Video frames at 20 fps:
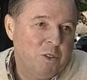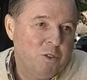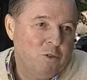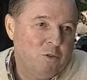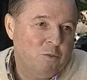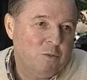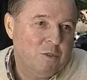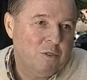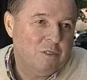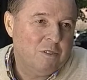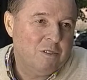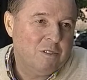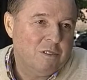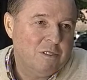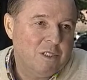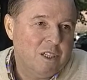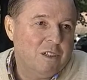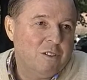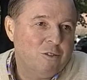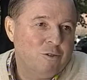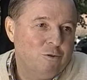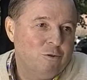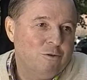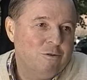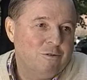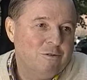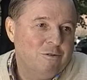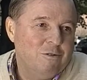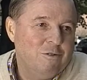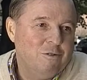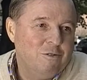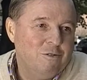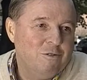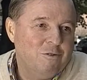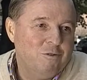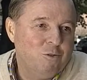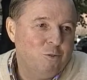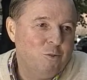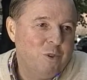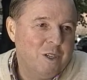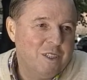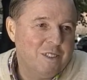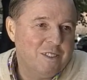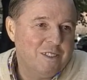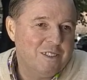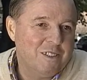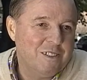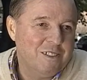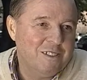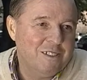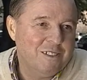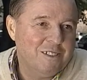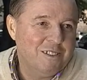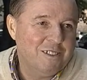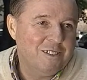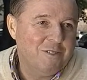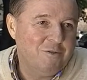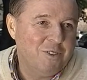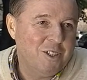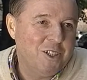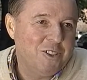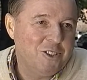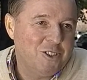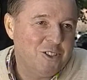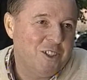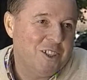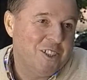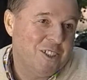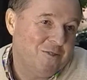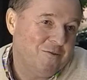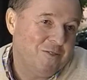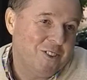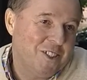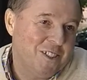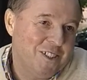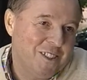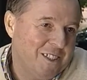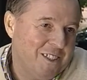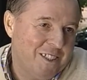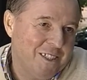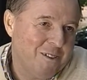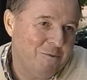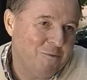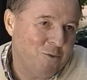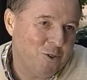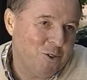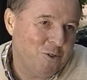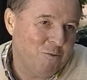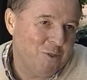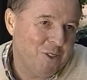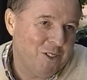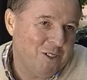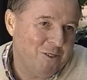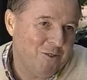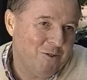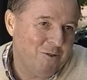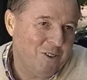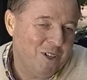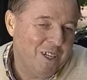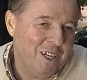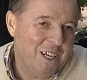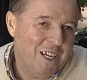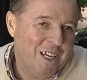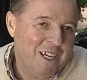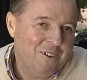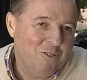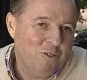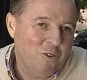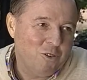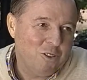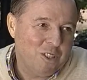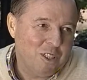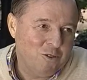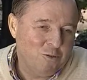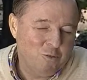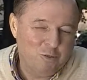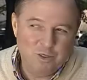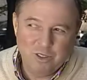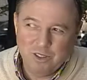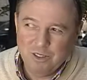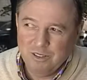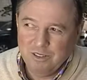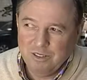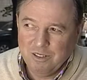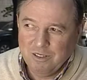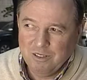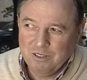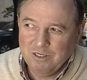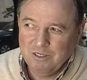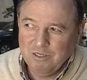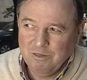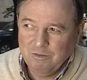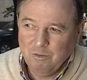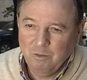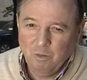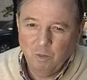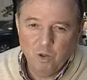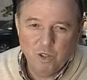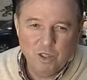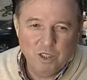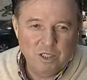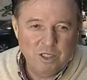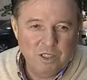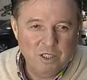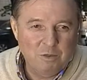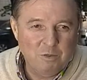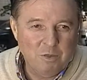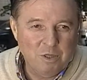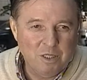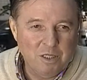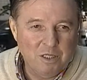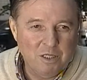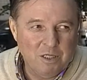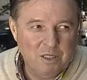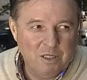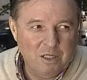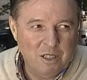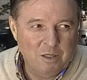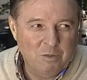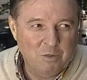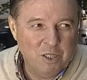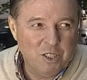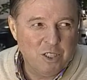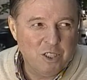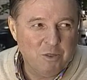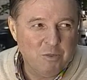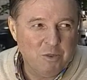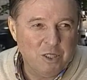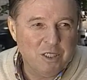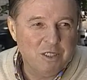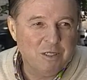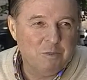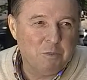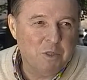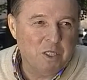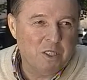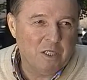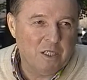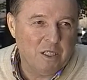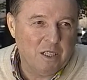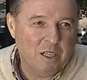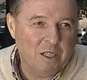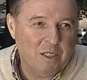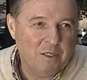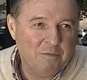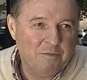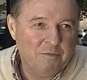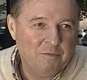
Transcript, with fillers: мяч, чтобы так, что футболист э, вышел один в один. Это не может быть такого. Вот, я думаю, это в большей степени как бы ошибки Спартака.